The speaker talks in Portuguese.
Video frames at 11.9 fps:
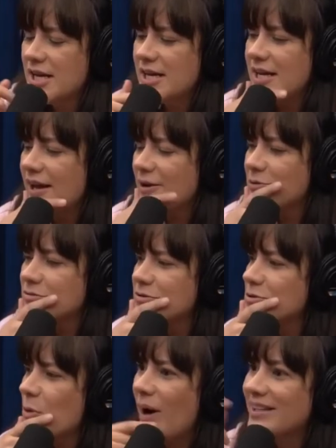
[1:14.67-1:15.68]
E aí, com uns
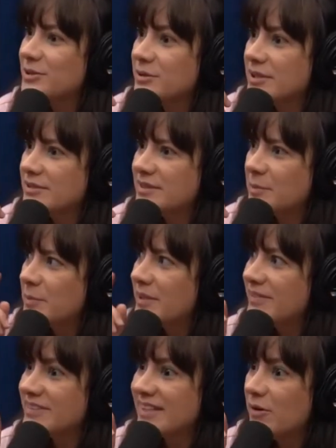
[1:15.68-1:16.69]
quatro anos, a primeira
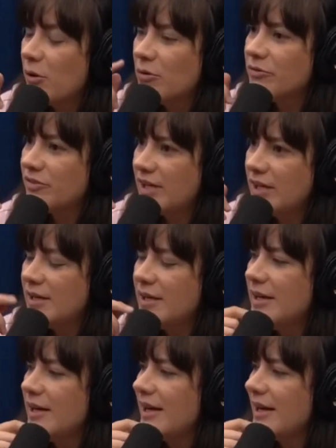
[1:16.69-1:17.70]
vez que eu ouvi,
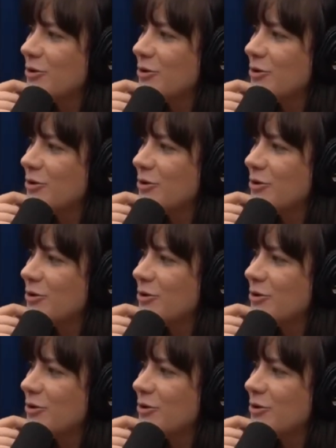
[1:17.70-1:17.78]
eu